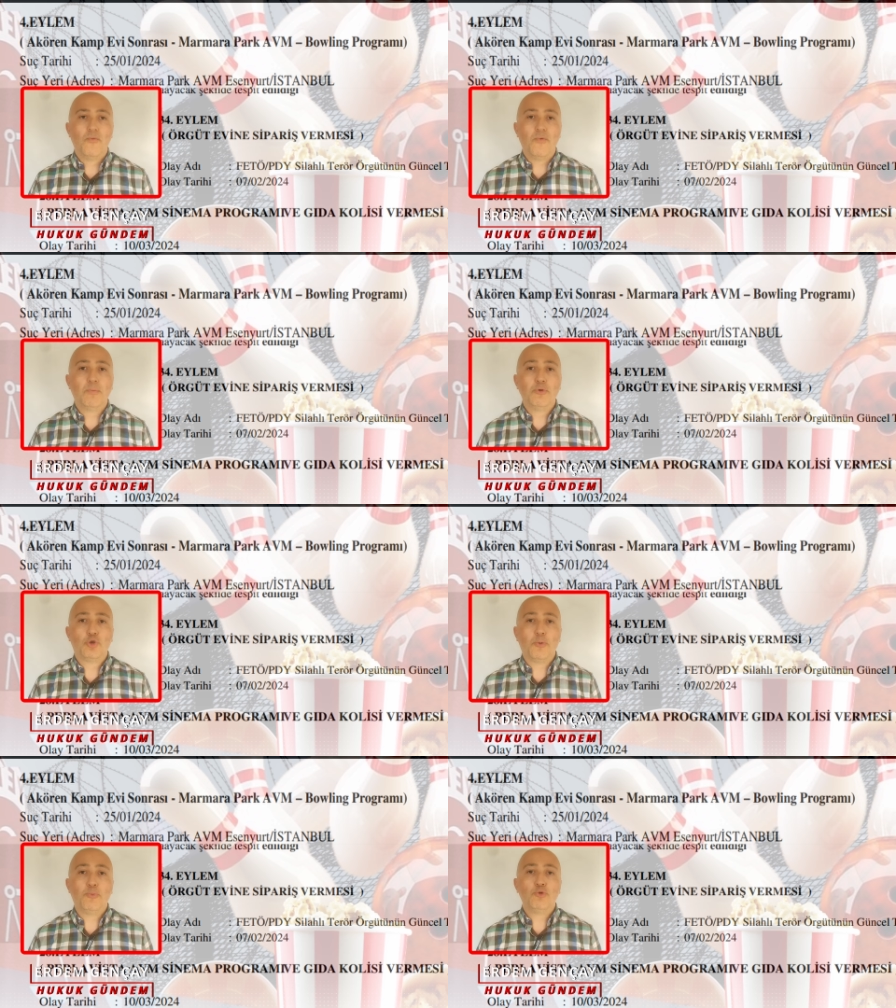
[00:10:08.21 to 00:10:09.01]
Ve bu
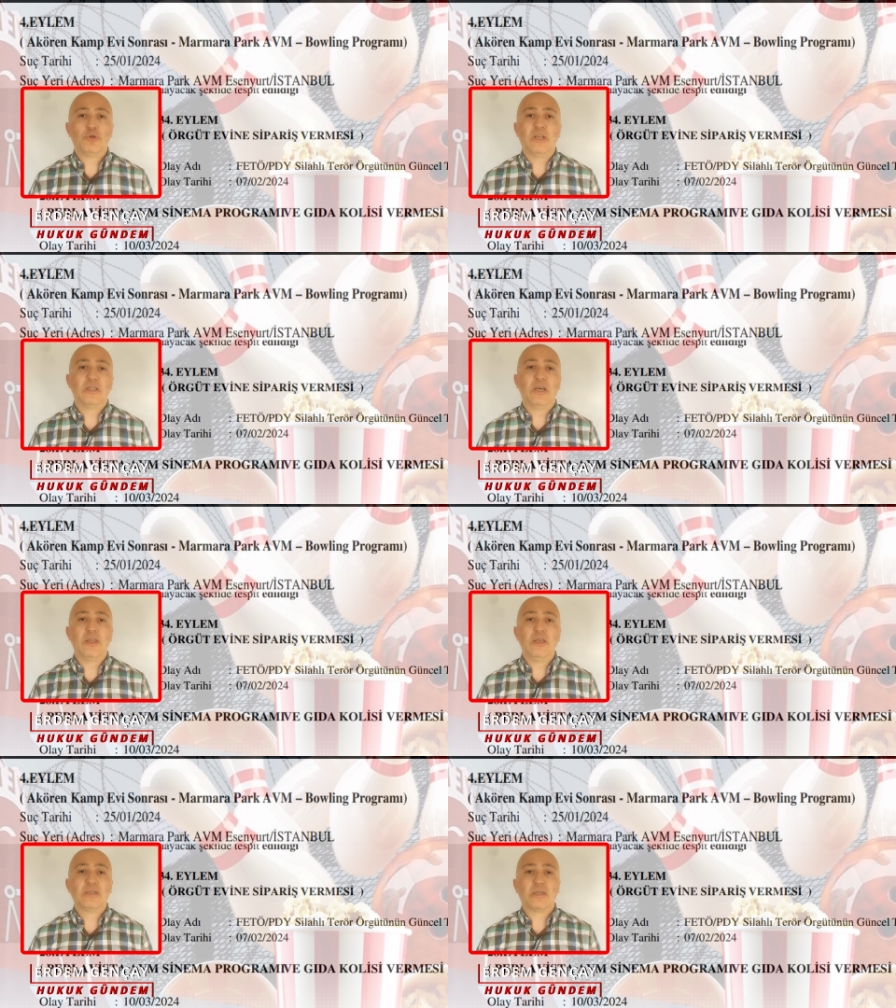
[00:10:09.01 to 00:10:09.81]
çöp üzerinden
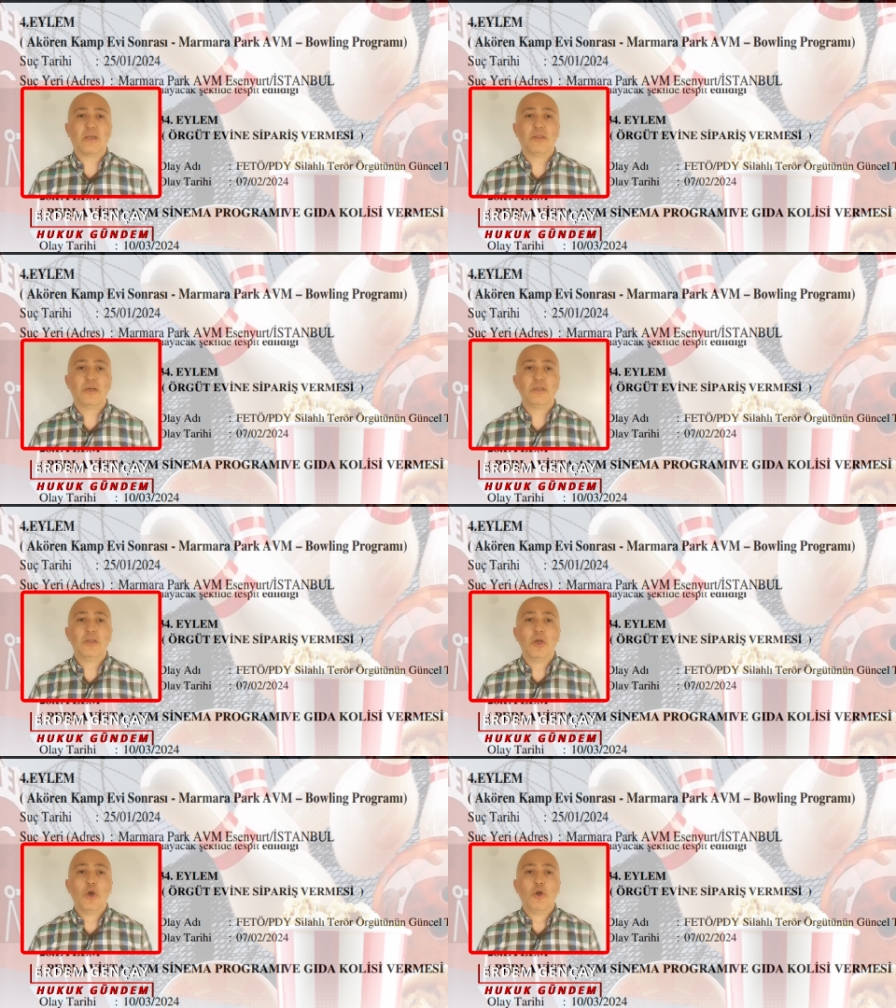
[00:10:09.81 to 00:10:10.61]

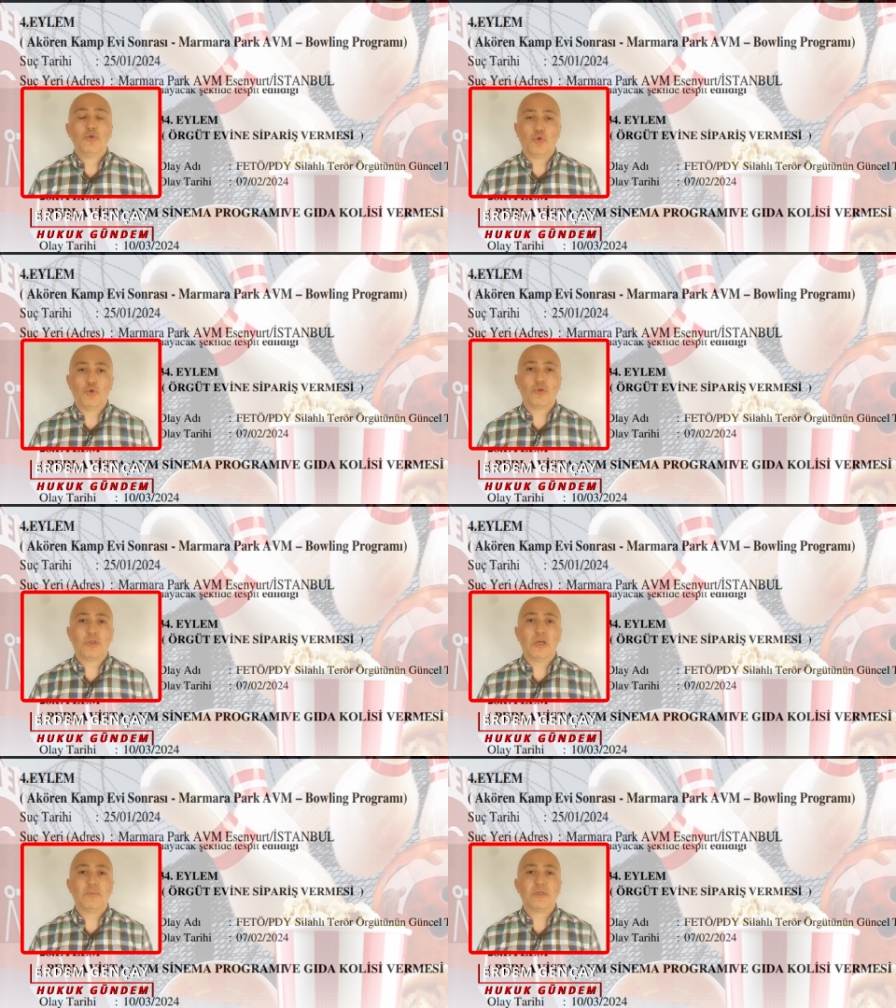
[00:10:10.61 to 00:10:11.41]
insanların
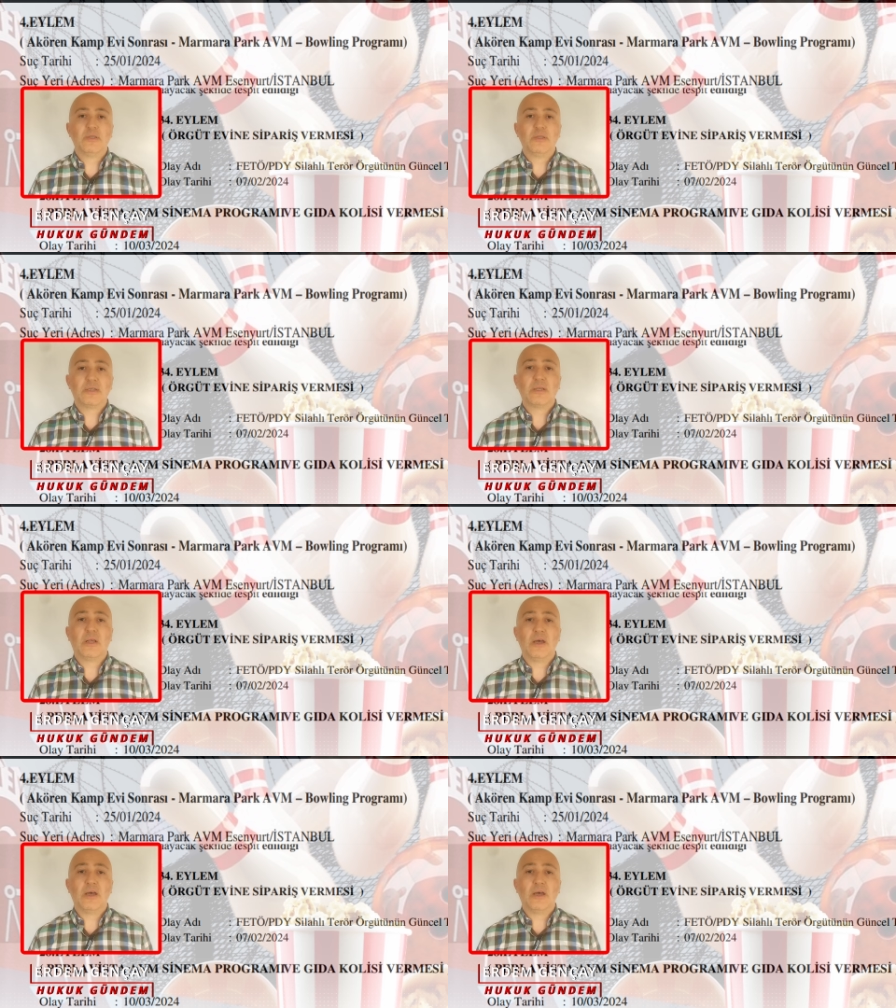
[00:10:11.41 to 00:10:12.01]
çocuklarımızın nasıl